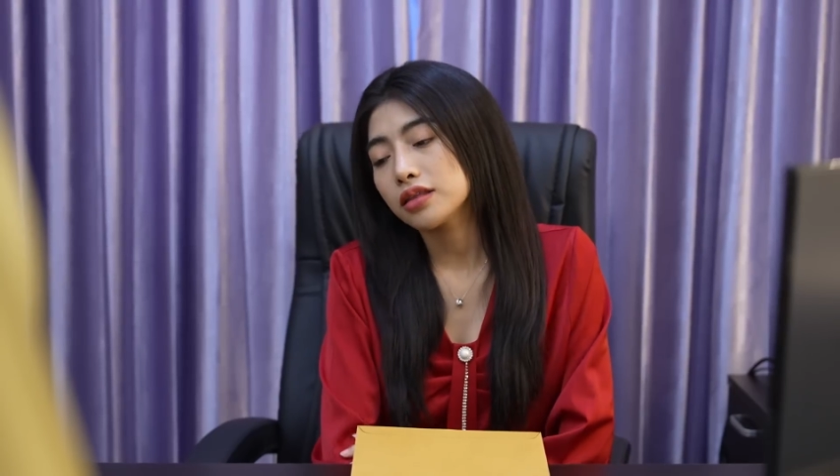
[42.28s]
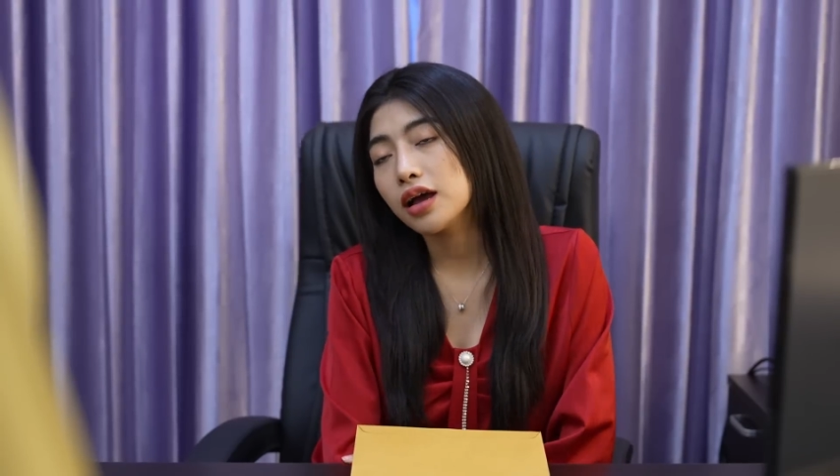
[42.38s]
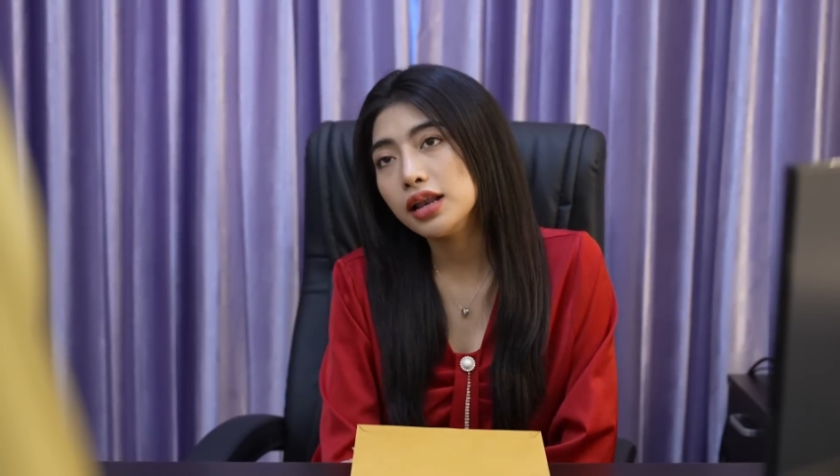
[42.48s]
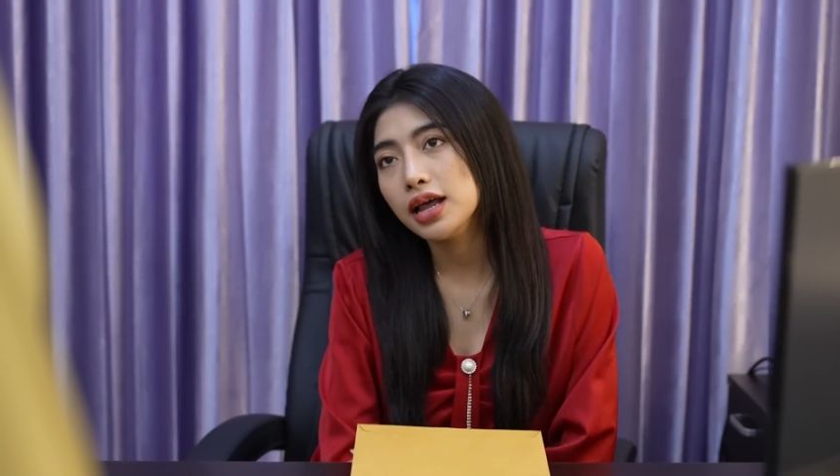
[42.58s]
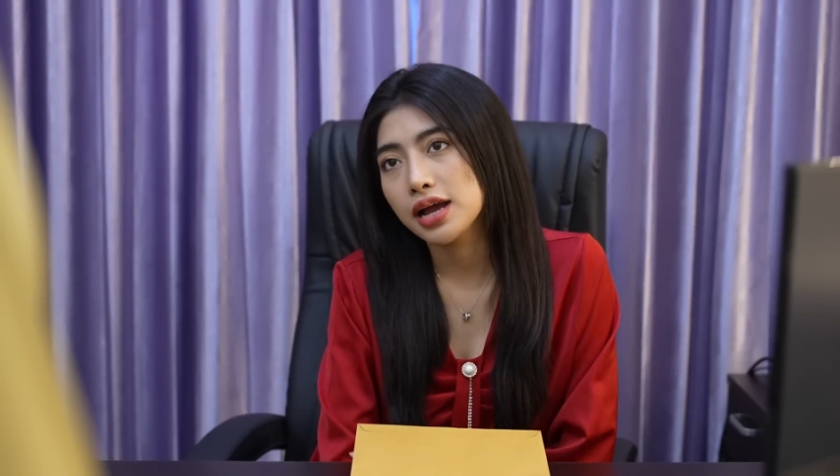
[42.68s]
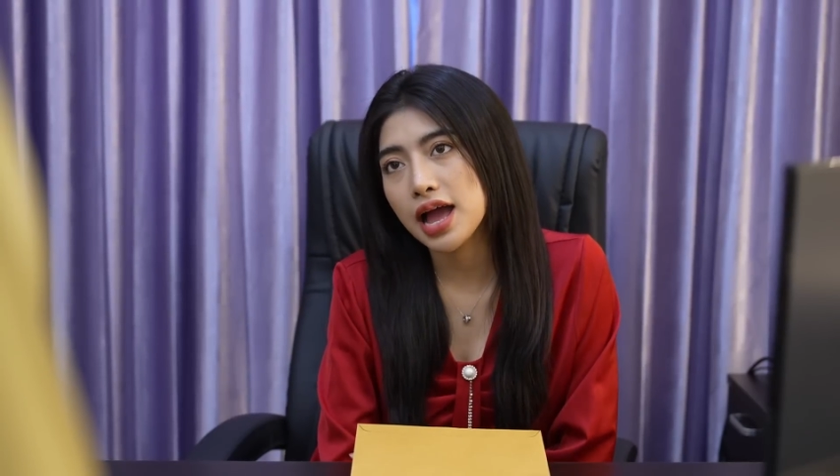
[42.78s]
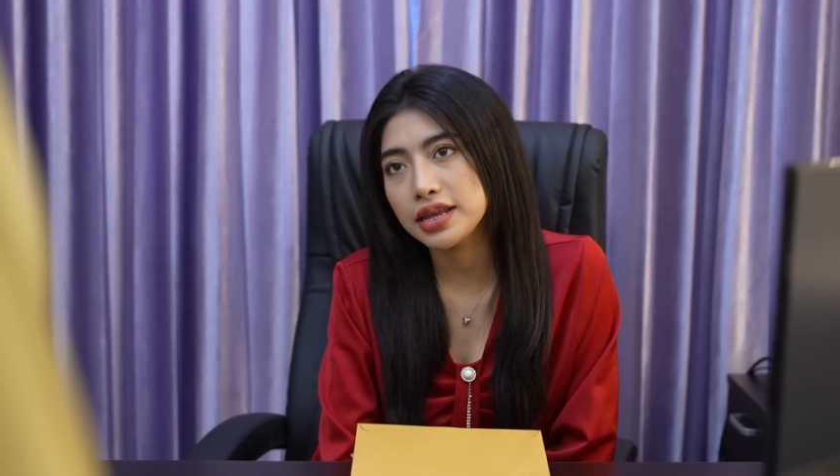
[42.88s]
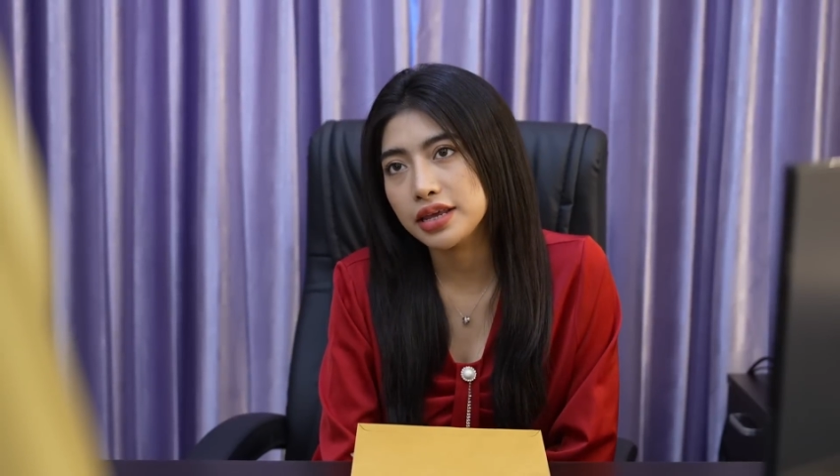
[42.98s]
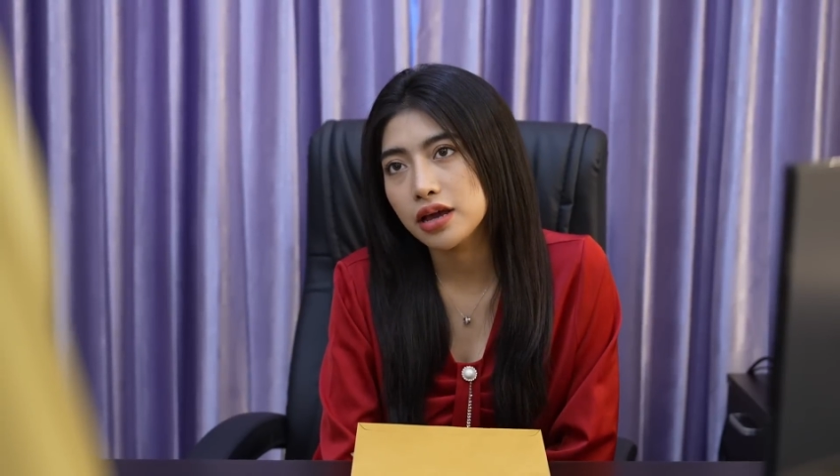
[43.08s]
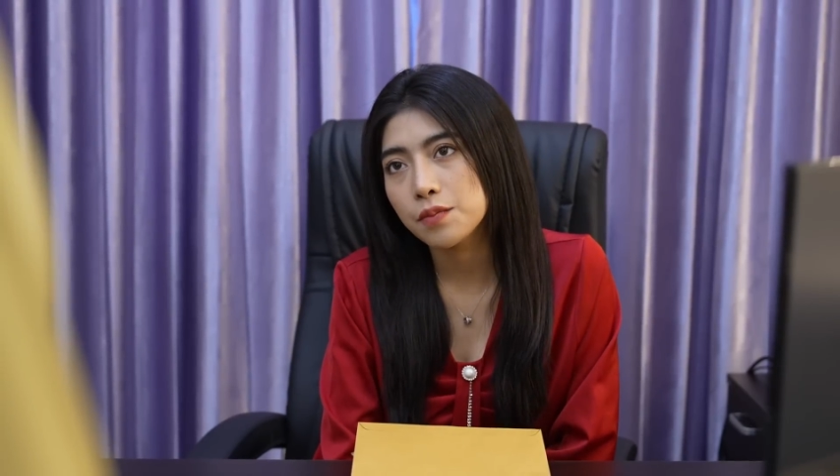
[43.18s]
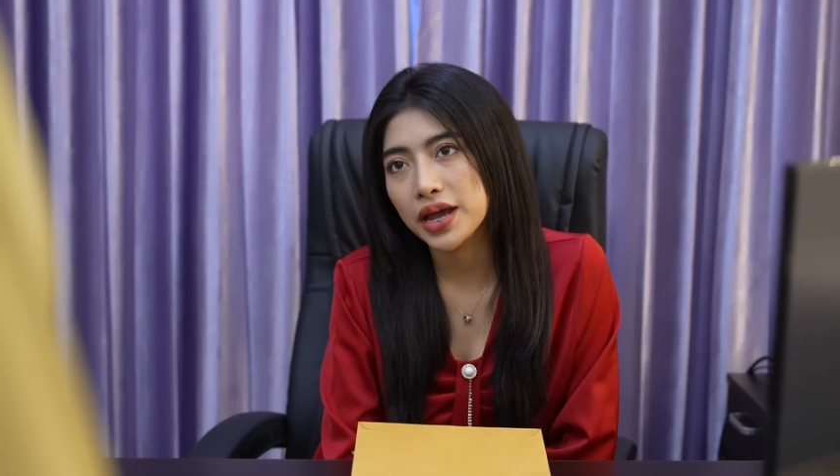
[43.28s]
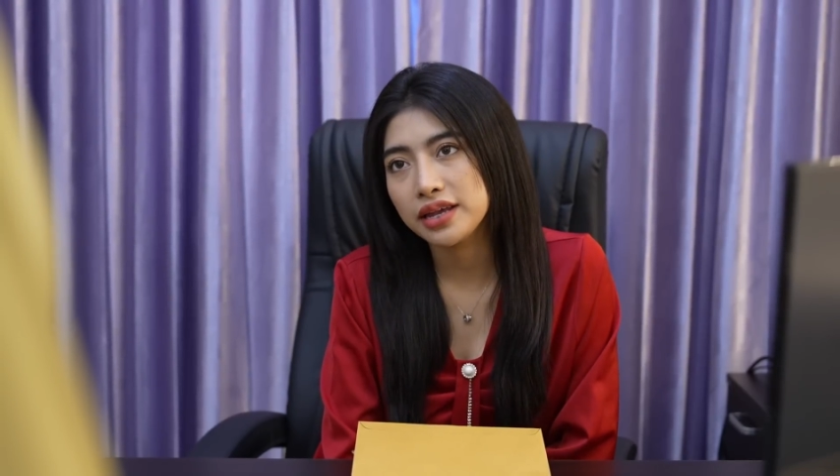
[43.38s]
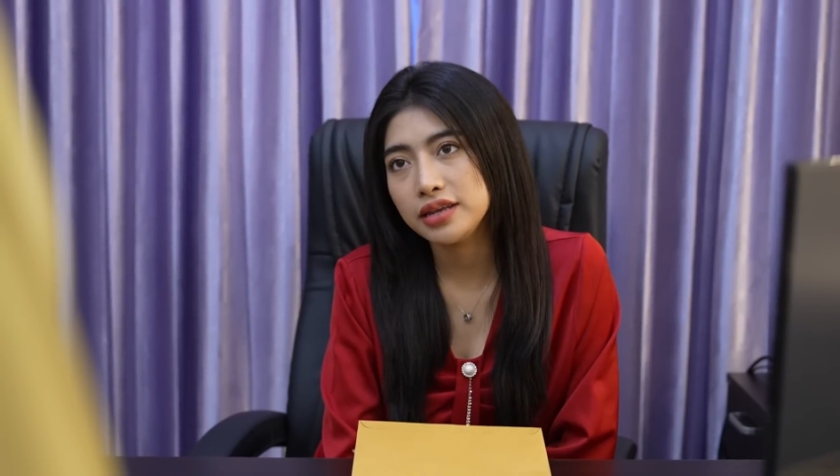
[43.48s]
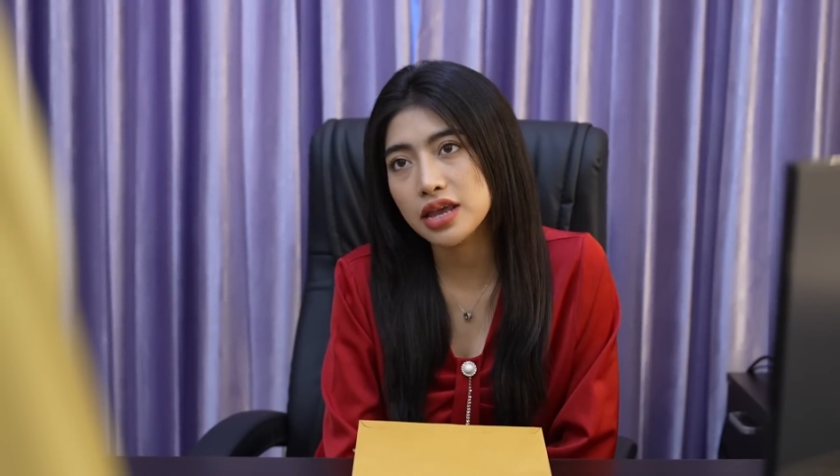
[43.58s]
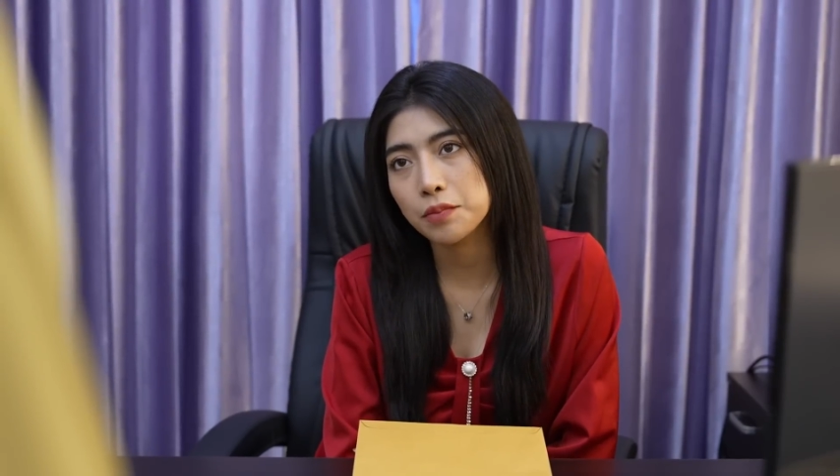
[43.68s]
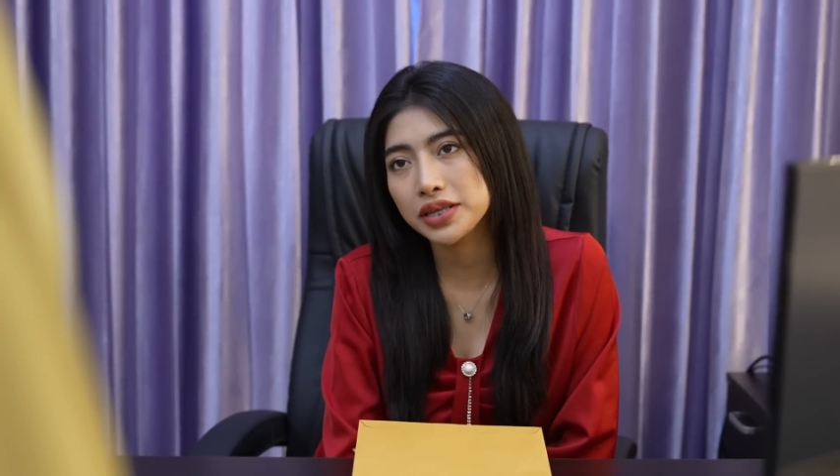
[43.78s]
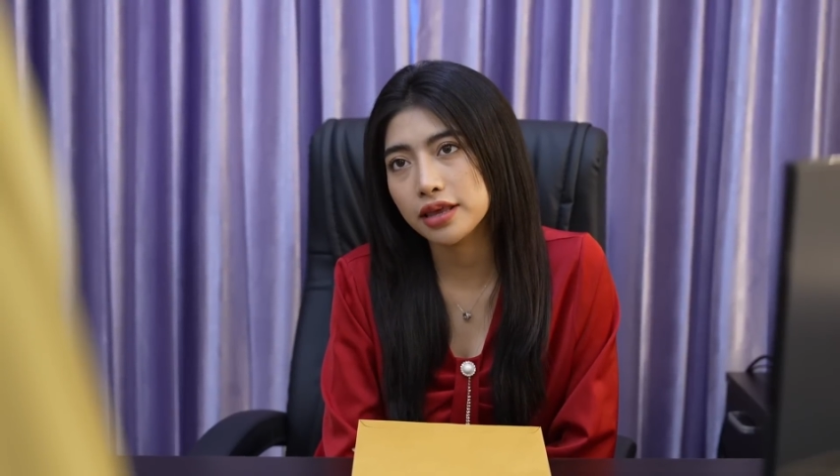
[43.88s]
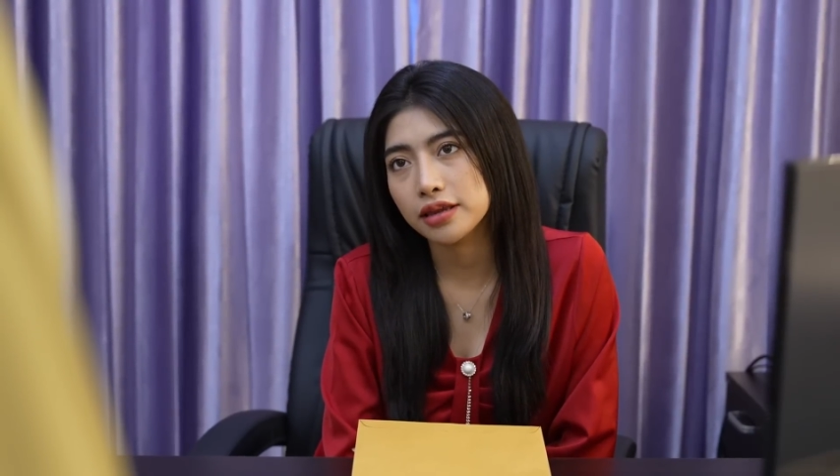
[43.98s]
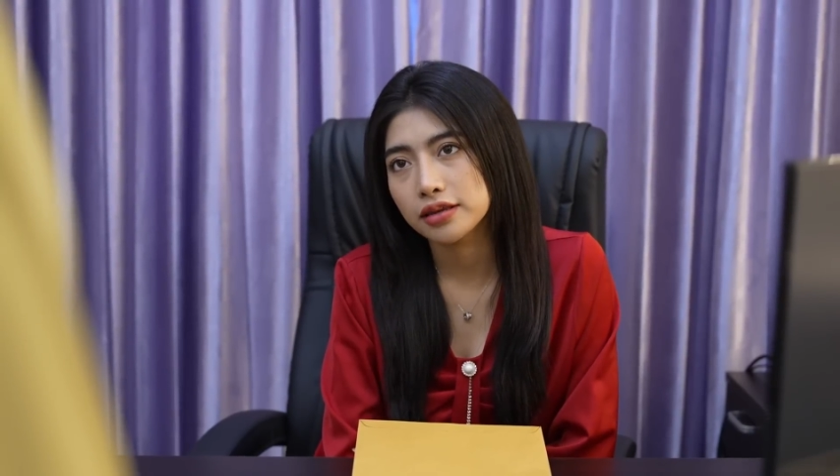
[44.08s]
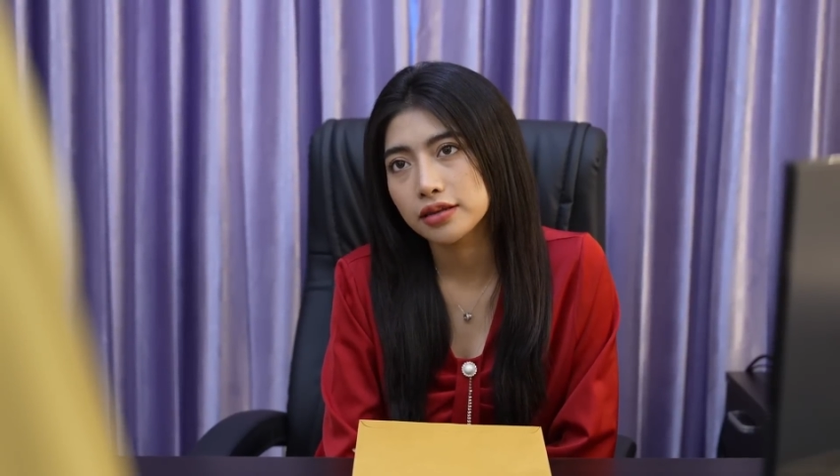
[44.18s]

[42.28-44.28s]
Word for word: เธอเหลืองานอีกเยอะไหมที่ยังไม่เสร็จ